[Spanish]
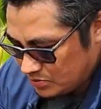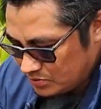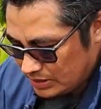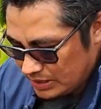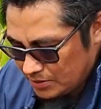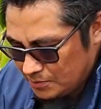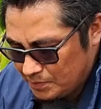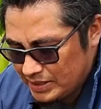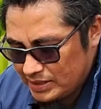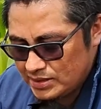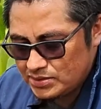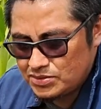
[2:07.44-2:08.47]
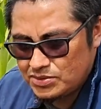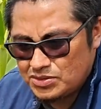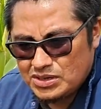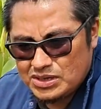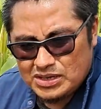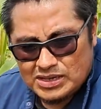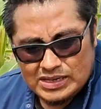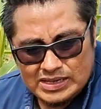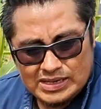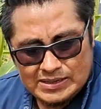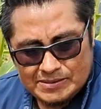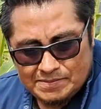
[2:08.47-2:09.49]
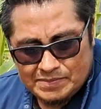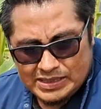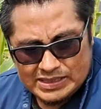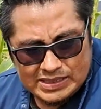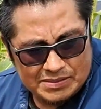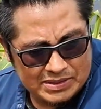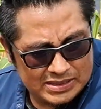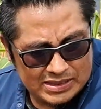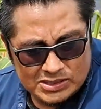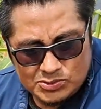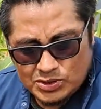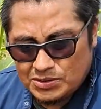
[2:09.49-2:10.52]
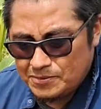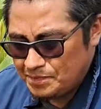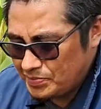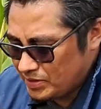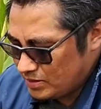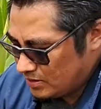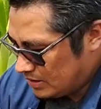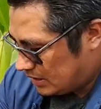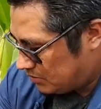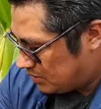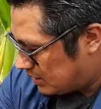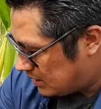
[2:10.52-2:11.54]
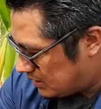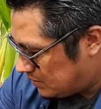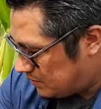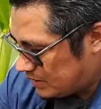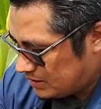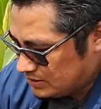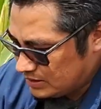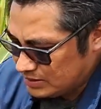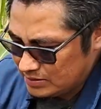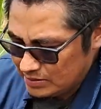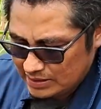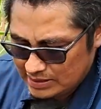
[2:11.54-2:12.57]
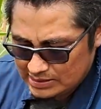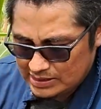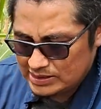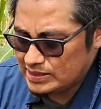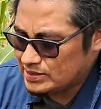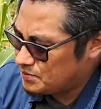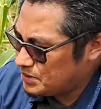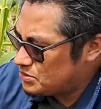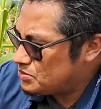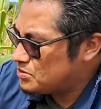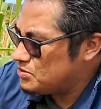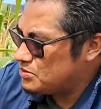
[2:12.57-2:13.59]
se ha ido perdiendo eh, prácticamente el suelo. Hay una gran diferencia entre este tratamiento con lo que